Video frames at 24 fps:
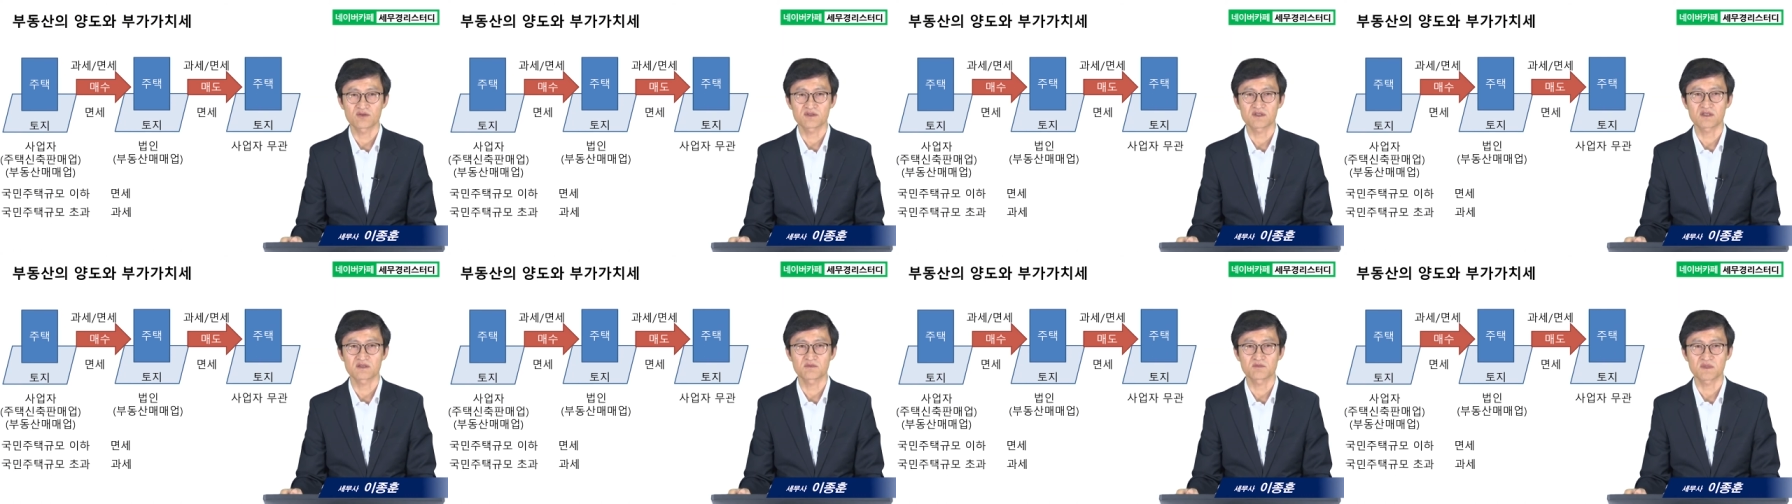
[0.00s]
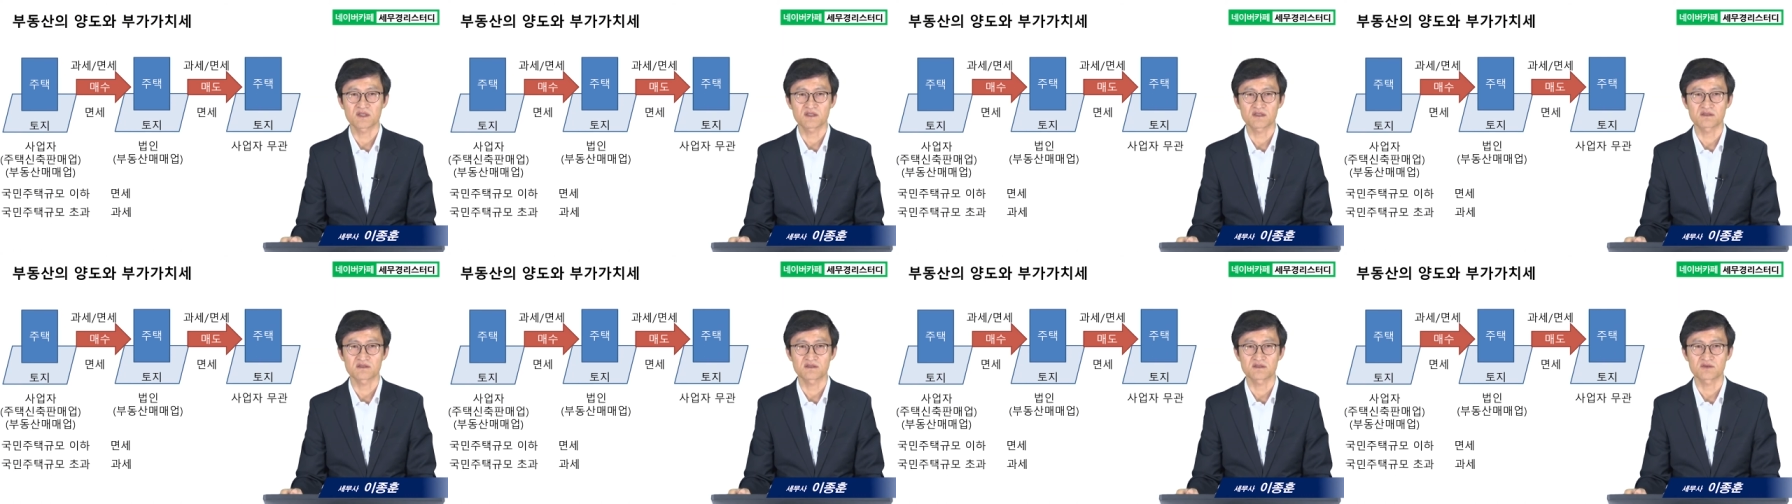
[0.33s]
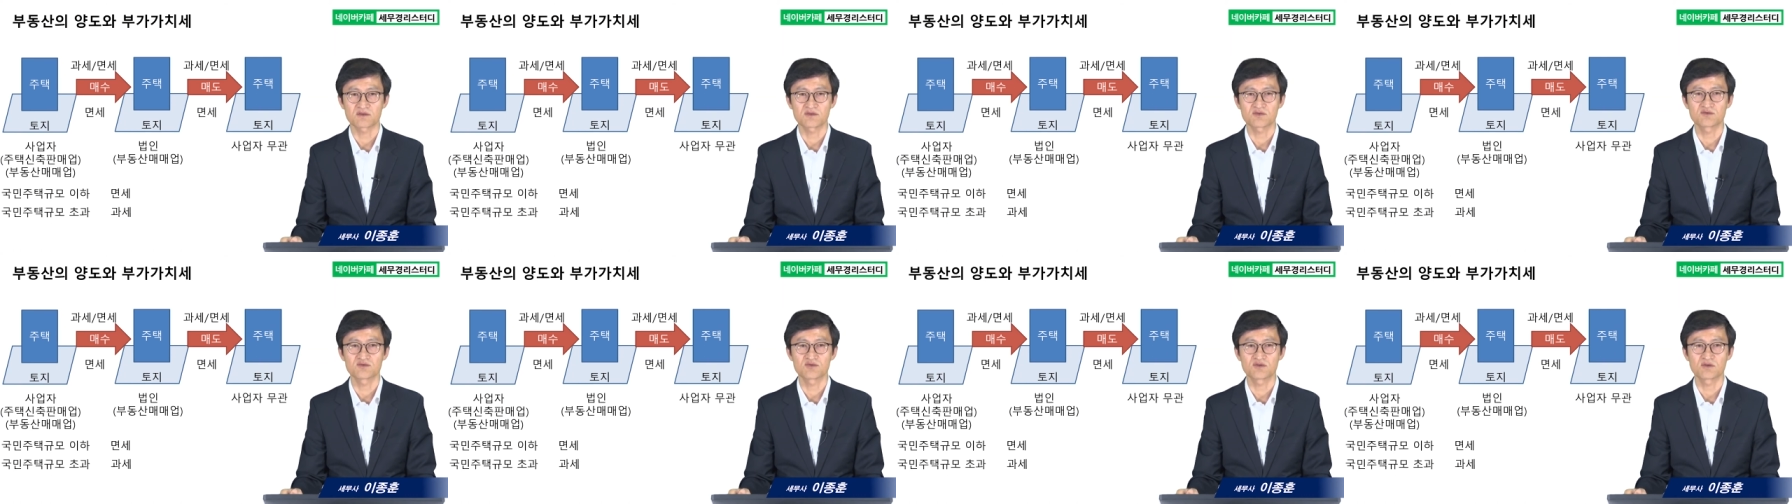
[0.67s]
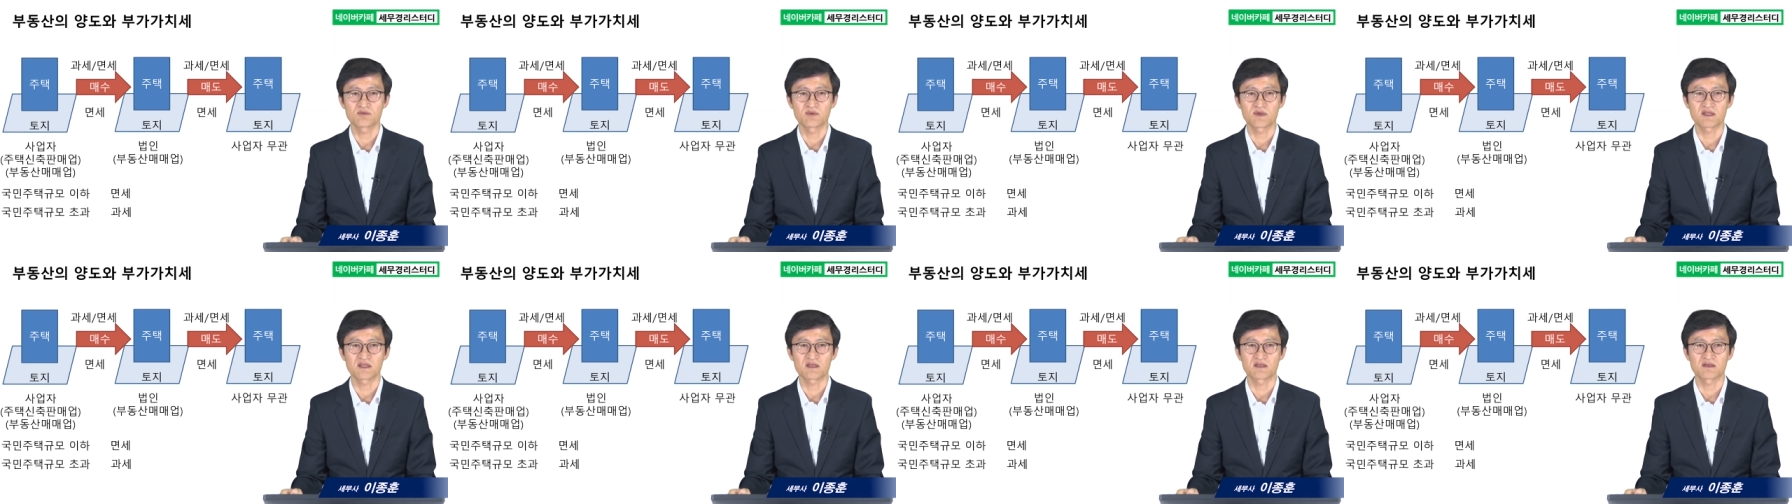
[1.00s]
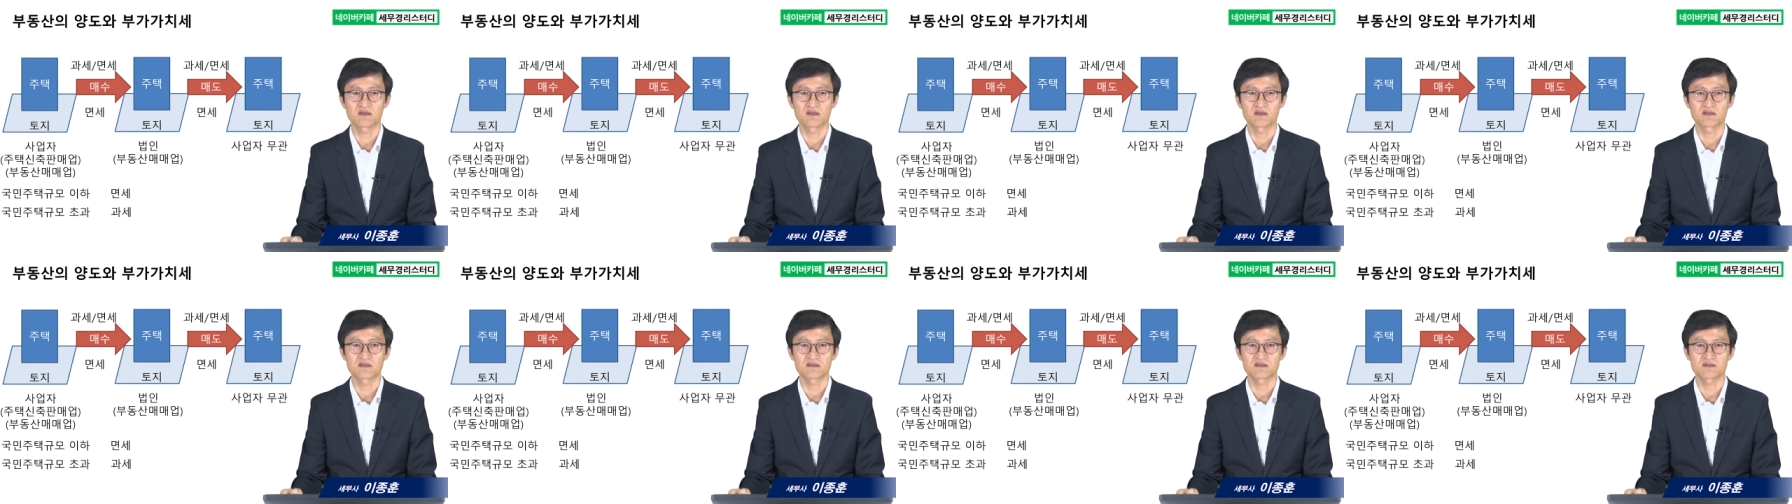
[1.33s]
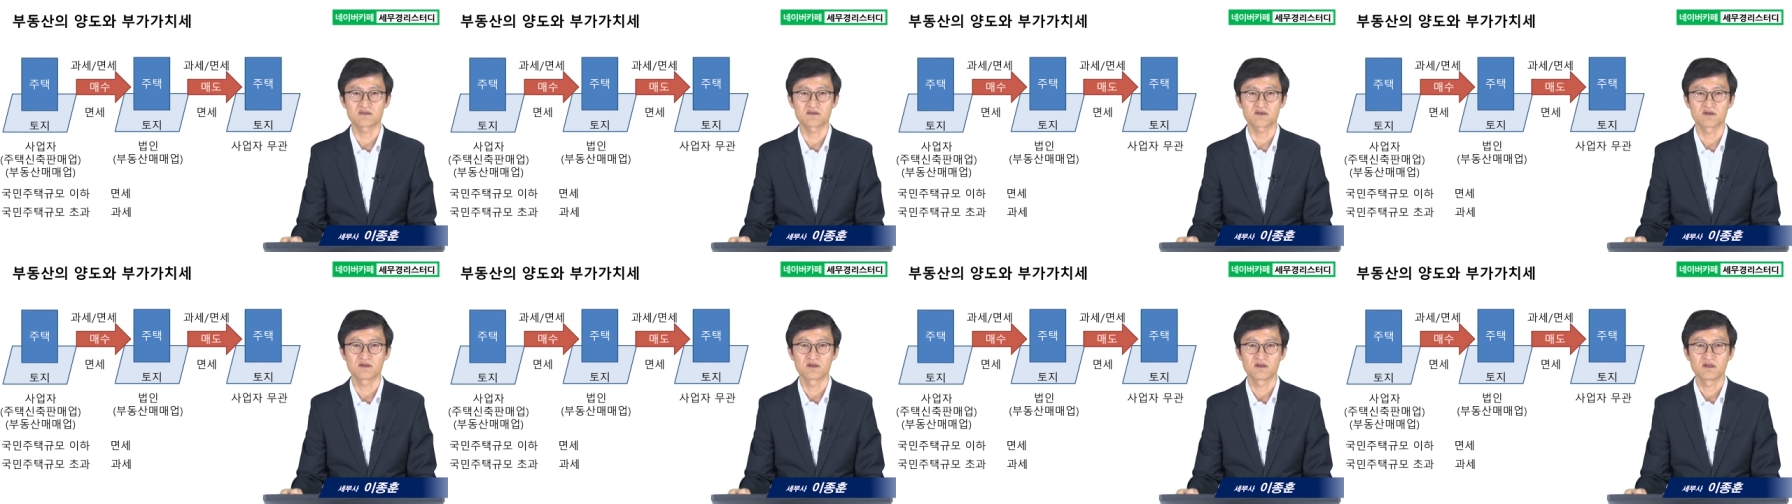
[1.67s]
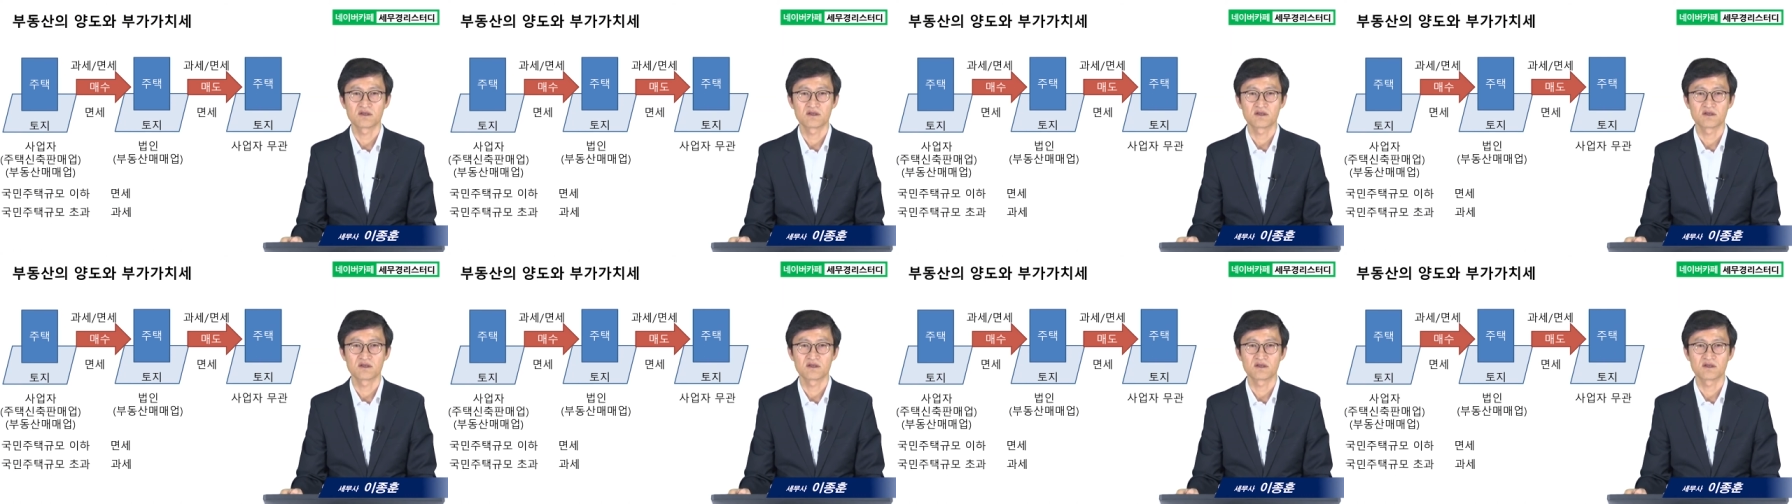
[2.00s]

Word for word: 세금계산서도 주고받아야 되는 것이죠.